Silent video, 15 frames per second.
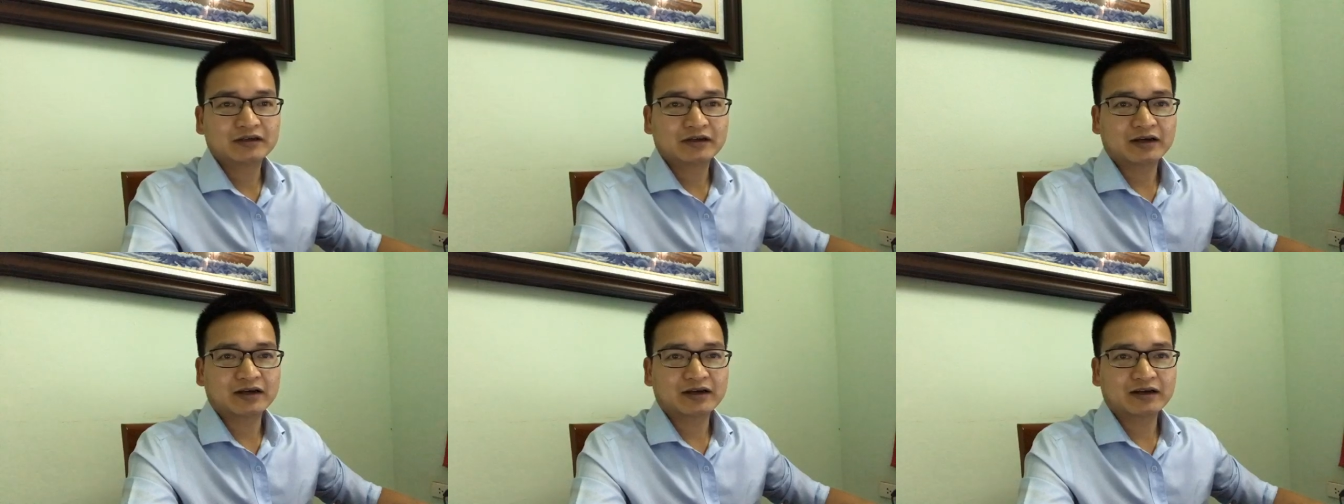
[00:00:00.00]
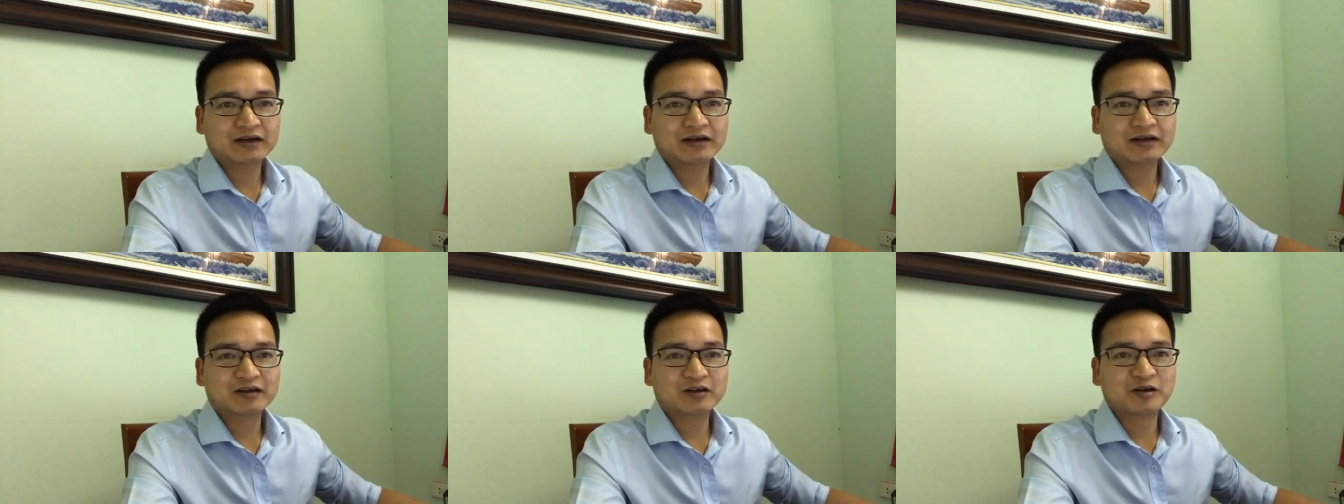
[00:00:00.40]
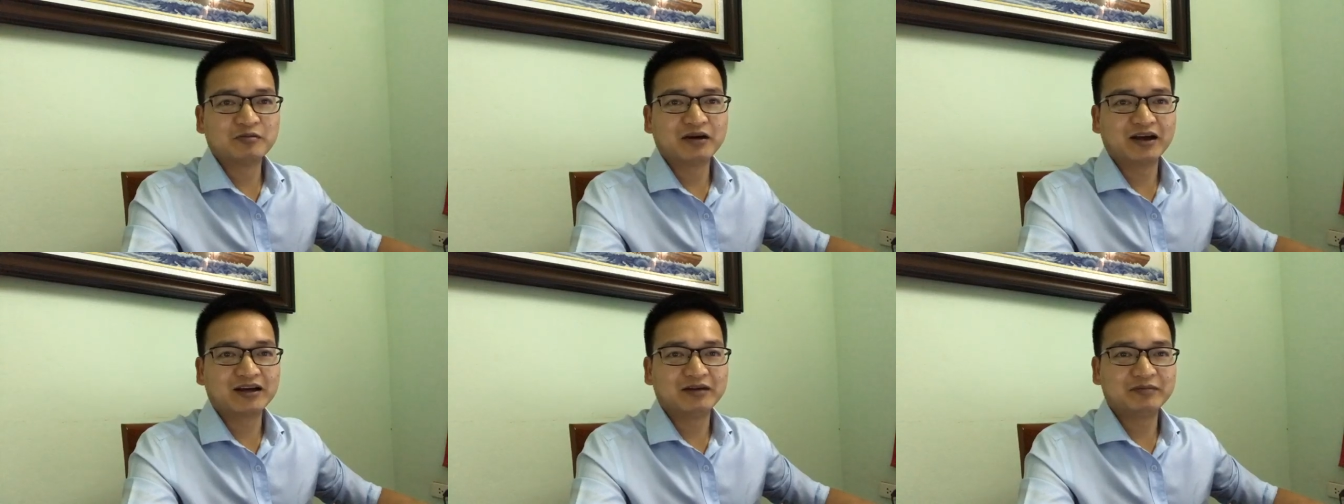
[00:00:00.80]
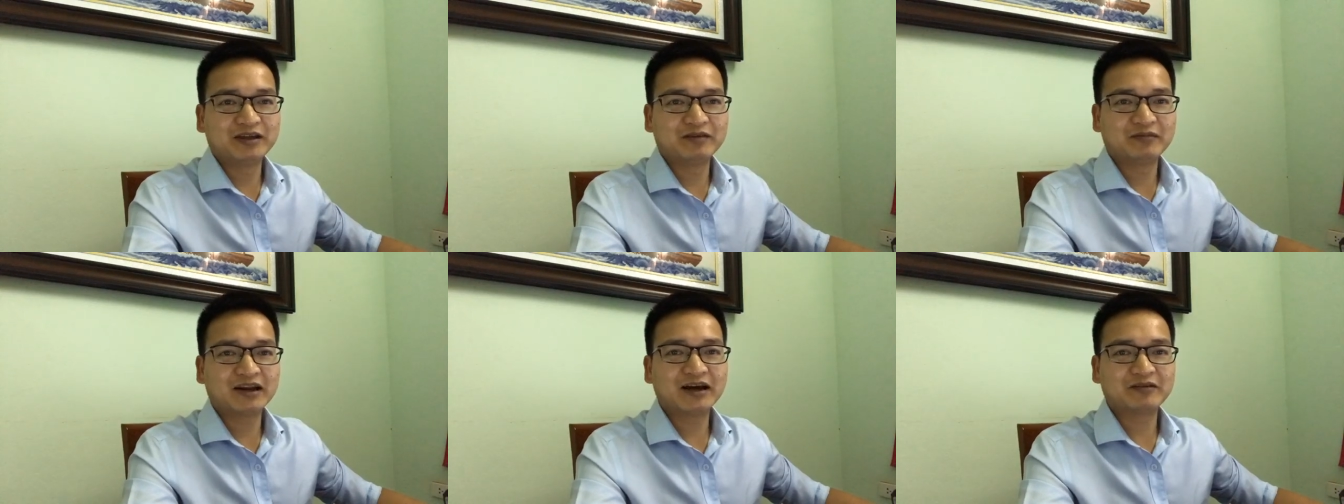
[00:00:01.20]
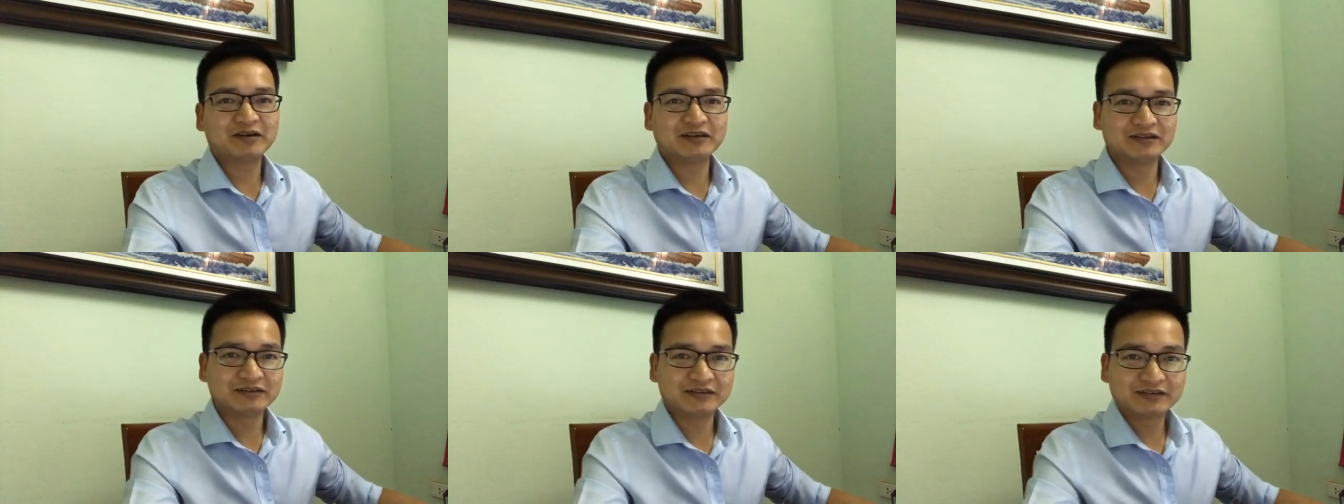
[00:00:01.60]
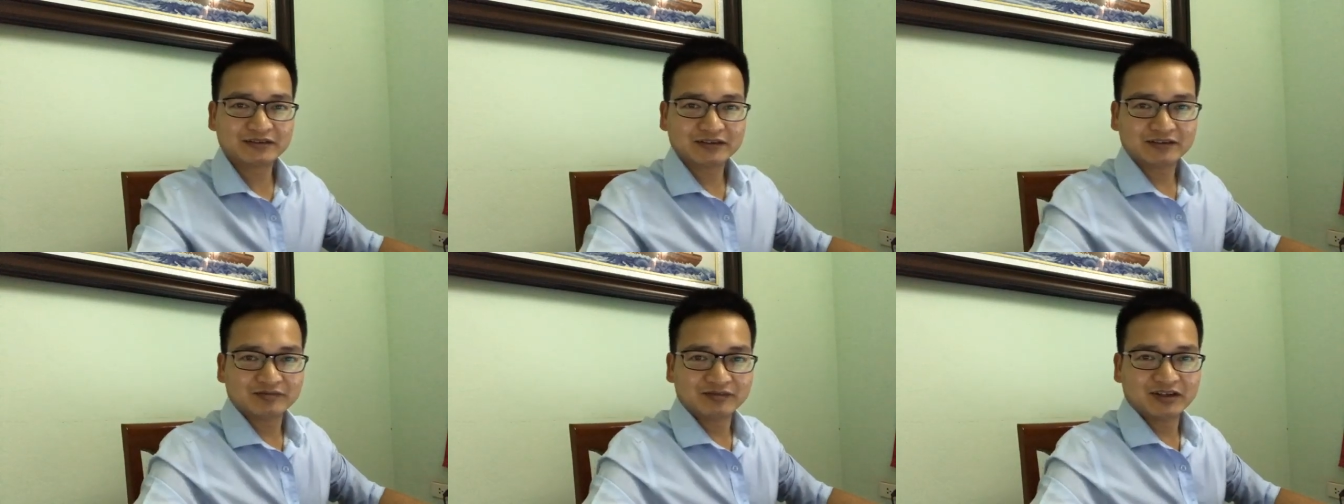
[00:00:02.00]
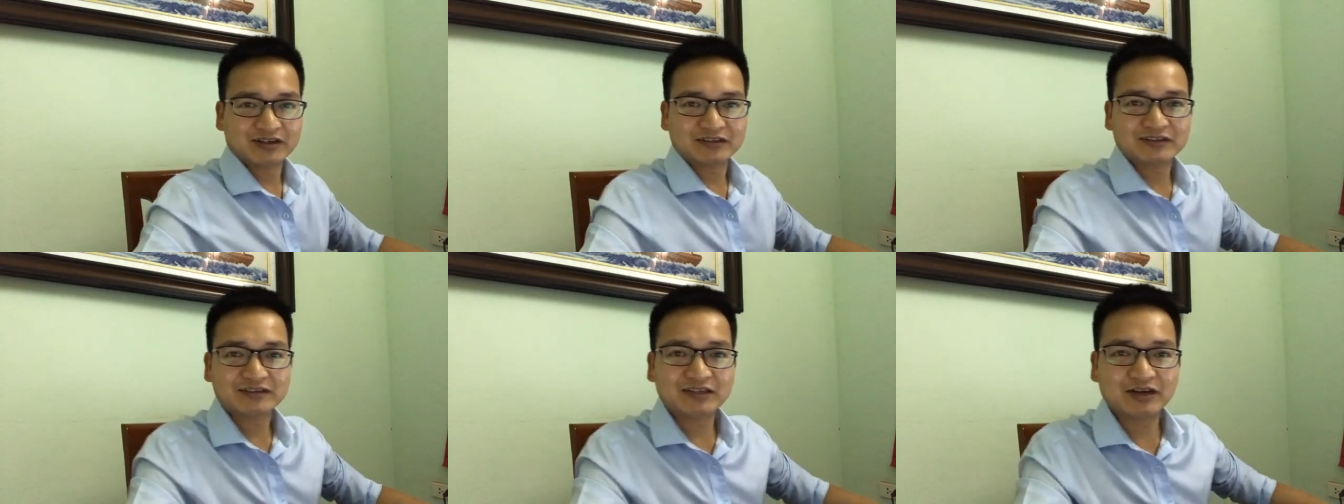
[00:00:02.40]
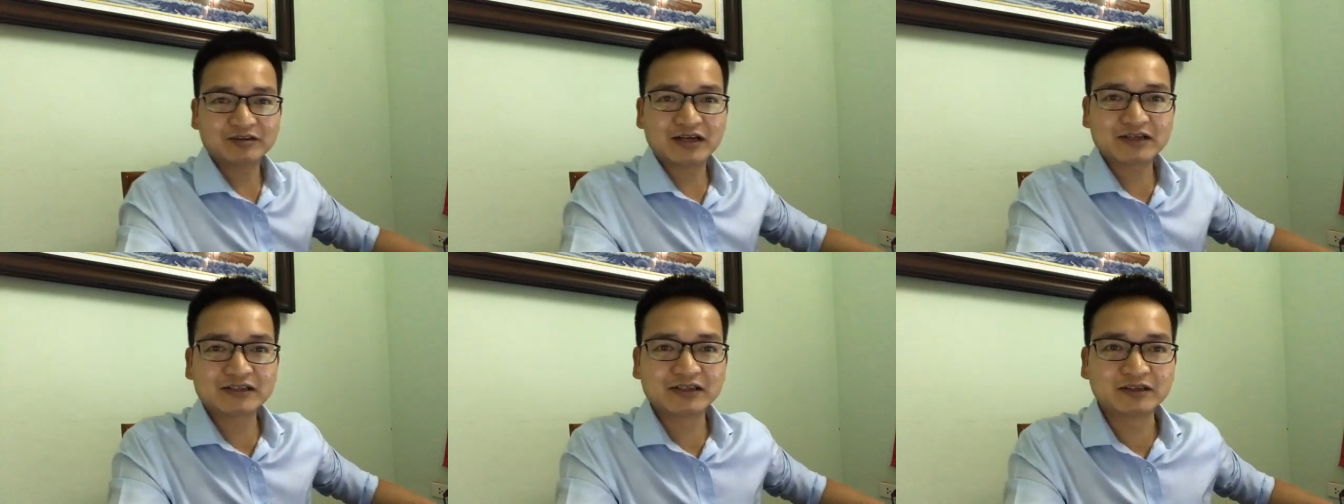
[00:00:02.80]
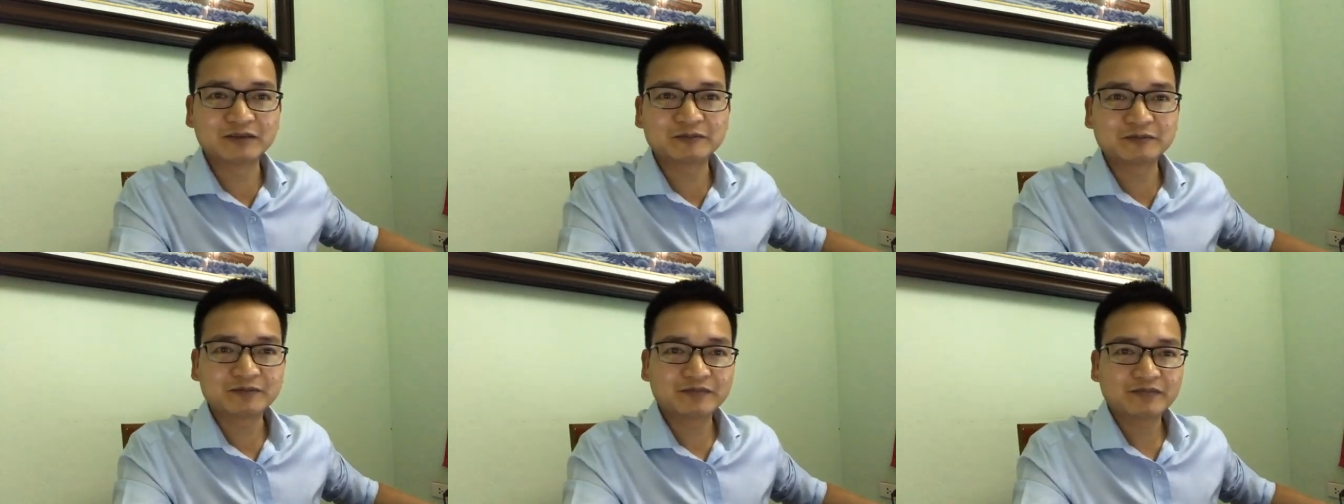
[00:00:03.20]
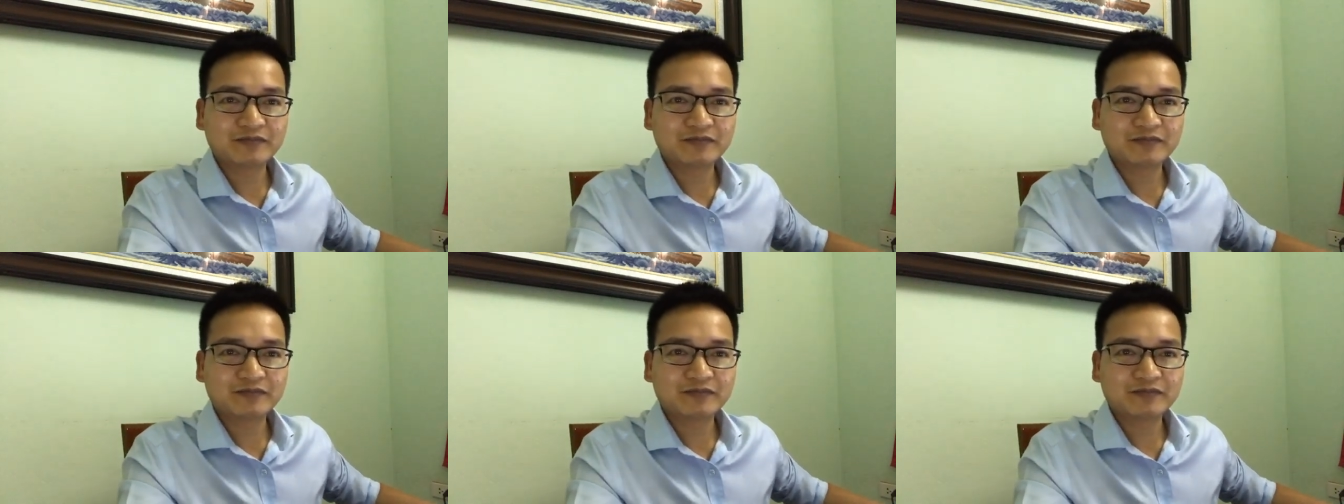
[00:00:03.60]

cái cái, cái công nghệ kiếm tiền bán đạo này hơn vâng chào trang sinh